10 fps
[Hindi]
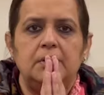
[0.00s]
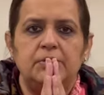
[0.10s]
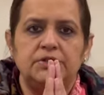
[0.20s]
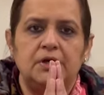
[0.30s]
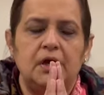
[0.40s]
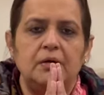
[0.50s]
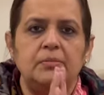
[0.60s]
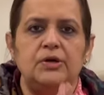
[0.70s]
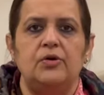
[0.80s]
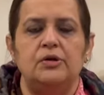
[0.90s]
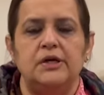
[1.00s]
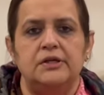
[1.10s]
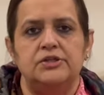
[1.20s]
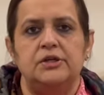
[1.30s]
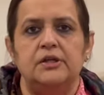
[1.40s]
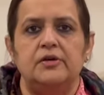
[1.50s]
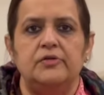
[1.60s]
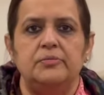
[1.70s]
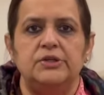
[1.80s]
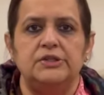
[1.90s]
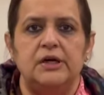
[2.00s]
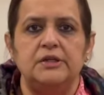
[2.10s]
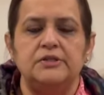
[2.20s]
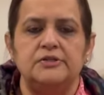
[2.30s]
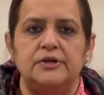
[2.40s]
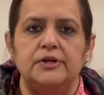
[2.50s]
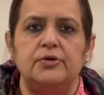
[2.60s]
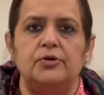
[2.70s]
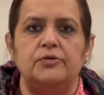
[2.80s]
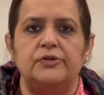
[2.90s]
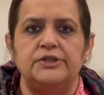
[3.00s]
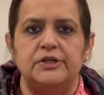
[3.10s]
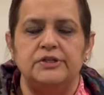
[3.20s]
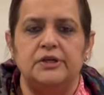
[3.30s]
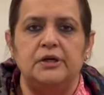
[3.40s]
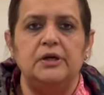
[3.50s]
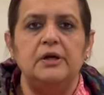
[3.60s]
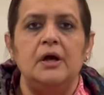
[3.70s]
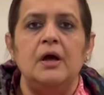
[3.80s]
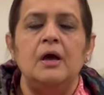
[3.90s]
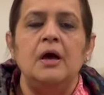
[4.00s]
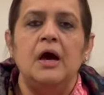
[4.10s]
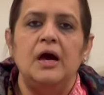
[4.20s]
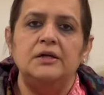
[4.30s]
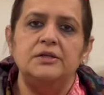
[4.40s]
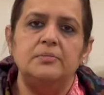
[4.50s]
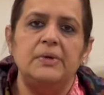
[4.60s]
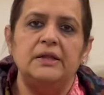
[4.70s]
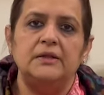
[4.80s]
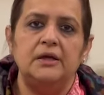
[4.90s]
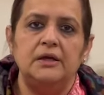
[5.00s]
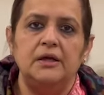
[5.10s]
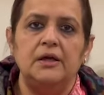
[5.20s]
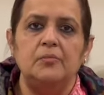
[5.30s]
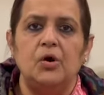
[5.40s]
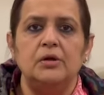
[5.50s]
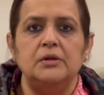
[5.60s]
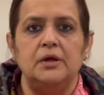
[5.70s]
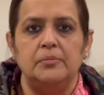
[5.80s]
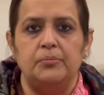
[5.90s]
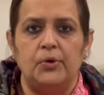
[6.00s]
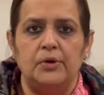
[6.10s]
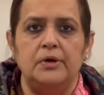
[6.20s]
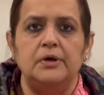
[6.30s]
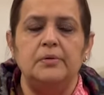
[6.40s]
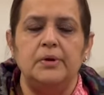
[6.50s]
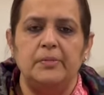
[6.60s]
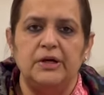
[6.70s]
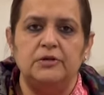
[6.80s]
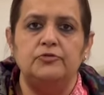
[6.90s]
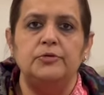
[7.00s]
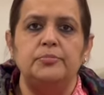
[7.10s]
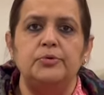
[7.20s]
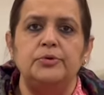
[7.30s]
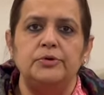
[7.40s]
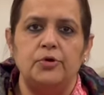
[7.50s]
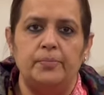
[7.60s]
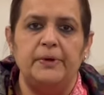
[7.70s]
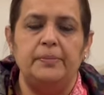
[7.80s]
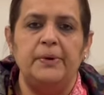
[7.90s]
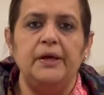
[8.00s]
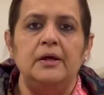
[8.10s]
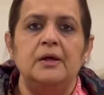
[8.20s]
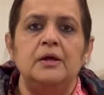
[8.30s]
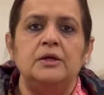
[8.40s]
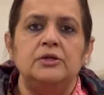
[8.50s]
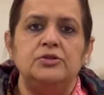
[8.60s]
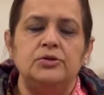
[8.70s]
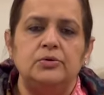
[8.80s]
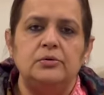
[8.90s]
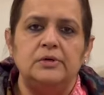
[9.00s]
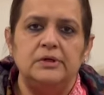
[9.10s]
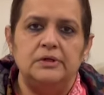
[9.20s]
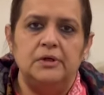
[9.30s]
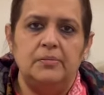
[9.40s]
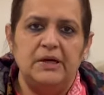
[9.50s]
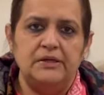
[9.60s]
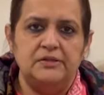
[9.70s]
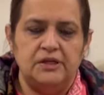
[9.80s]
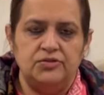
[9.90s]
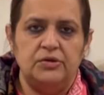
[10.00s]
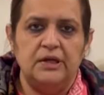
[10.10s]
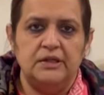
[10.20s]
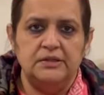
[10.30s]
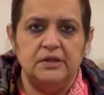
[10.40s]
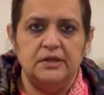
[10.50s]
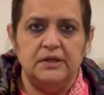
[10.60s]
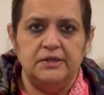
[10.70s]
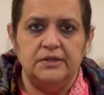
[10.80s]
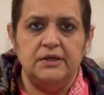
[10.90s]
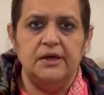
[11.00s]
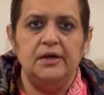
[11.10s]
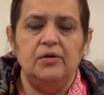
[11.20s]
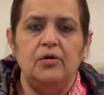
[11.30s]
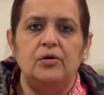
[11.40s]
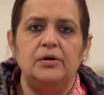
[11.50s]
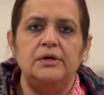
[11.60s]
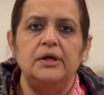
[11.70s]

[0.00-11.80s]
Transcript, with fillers: नमस्कार मैं डॉक्टर अर्चना धवन बजाज स्त्री रोग विशेषज्ञ आज हम बात करेंगे एक बहुत इम्पॉर्टेंट या महत्वपूर्ण टॉपिक पे जो हमारी सेक्सुअल हेल्थ से रिलेटेड है और